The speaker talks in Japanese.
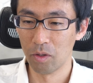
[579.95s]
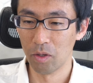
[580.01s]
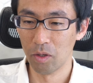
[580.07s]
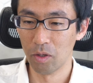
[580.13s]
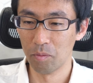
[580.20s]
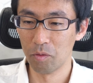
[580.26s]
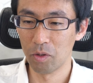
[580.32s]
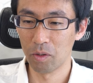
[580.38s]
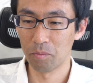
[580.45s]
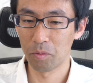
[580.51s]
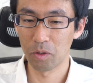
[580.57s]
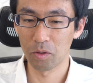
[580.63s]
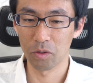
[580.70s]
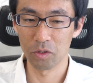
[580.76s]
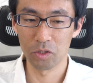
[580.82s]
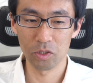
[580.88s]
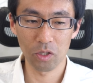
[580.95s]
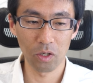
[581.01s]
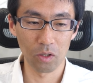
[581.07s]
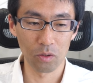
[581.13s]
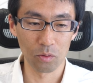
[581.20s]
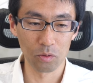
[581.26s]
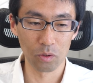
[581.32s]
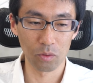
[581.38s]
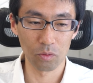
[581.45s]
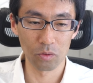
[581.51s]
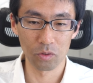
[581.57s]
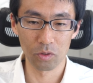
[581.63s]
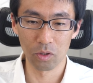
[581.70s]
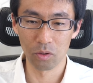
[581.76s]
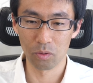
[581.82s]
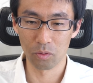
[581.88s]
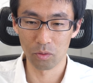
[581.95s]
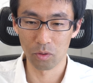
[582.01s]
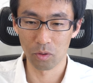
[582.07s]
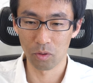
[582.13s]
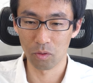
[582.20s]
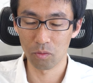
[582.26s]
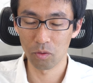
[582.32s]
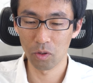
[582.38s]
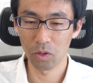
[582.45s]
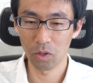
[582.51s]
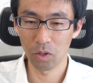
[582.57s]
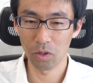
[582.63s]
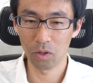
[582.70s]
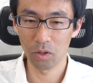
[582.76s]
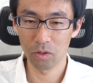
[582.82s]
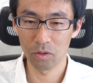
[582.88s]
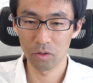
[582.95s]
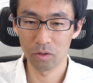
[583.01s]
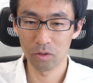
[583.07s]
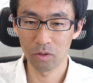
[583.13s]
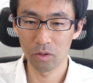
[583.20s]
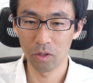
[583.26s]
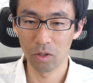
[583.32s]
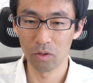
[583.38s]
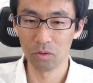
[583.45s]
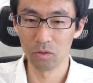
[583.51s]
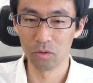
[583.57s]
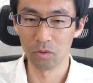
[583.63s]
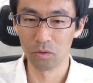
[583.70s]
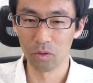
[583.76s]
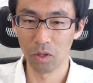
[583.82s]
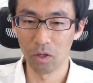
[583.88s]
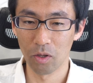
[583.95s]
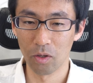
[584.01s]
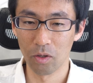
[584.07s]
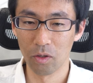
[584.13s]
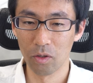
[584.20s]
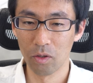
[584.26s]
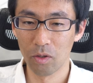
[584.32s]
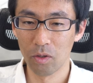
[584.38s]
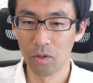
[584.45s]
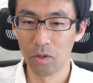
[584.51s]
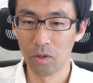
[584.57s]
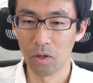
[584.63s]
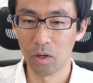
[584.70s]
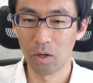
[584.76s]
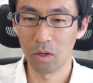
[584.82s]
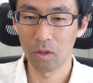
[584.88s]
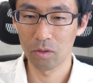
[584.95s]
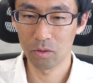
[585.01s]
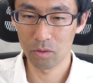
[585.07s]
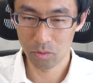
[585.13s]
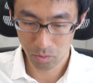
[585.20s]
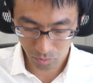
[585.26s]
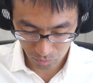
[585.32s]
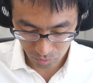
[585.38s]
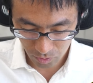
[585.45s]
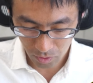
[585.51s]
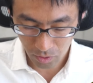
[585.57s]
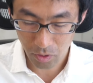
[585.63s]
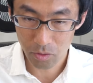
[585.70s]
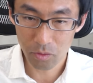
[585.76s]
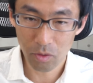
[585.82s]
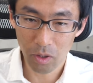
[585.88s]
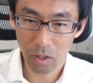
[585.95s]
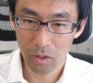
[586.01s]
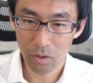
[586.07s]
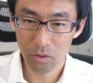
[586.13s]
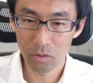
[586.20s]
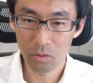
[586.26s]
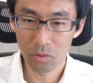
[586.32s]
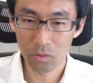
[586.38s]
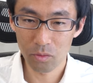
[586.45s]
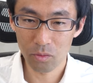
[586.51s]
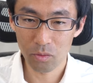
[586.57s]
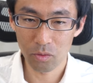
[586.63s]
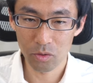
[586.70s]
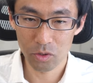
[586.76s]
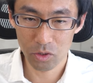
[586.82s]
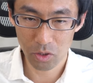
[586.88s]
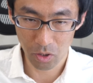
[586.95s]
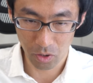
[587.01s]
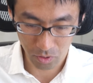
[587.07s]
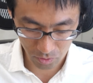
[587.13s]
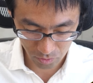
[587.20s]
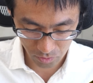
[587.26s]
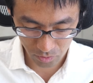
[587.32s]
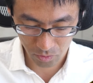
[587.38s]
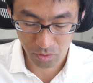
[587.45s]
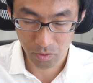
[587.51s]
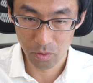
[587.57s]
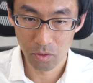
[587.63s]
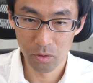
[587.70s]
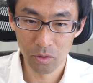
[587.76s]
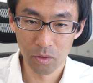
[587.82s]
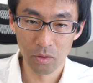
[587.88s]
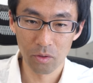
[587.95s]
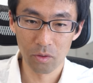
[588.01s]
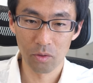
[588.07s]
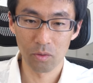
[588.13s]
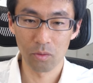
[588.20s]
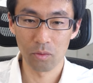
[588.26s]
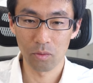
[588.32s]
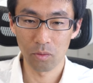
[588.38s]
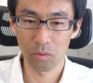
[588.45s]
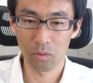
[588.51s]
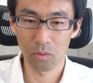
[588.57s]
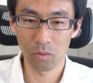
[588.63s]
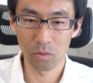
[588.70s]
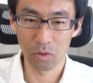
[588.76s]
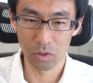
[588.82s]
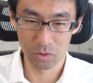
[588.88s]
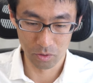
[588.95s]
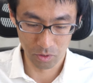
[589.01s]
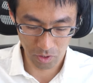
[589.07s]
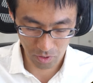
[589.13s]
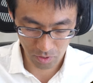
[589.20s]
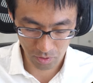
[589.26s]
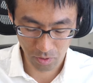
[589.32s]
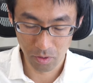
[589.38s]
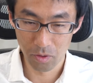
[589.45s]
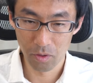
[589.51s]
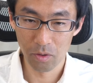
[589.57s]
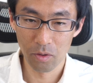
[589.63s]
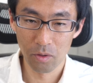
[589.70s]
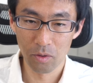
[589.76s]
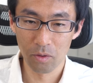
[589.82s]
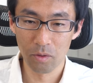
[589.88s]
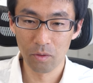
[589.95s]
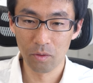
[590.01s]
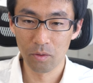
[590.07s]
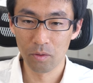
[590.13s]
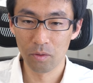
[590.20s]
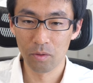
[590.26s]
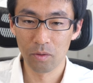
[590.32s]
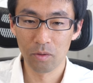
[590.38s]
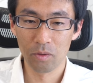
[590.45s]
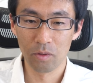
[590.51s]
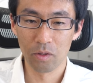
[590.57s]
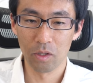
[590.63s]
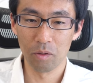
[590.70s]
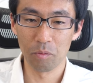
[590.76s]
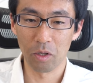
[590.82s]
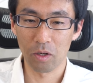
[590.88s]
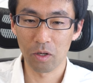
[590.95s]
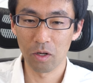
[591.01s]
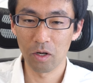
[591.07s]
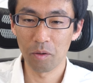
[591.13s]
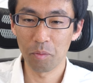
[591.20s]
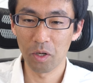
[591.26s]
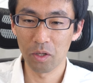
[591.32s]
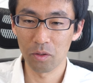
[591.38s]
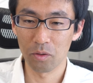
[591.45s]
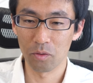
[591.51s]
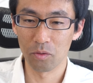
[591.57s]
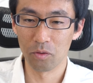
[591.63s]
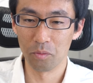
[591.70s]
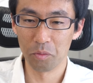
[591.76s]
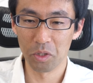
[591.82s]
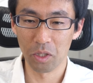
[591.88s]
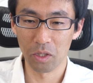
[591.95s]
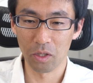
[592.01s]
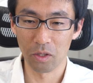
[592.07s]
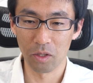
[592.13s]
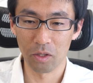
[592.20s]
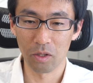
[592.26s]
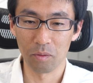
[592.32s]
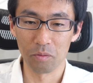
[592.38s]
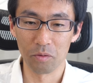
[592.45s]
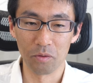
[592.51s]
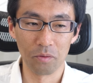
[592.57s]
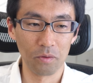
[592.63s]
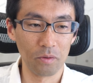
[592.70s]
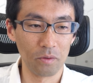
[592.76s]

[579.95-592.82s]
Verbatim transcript: えー、VRAM バンク1から取ってこいっていうことだからこれで合ってるよねアトラのアンドのこっちかここですね今カラーパレットの方見てたね多分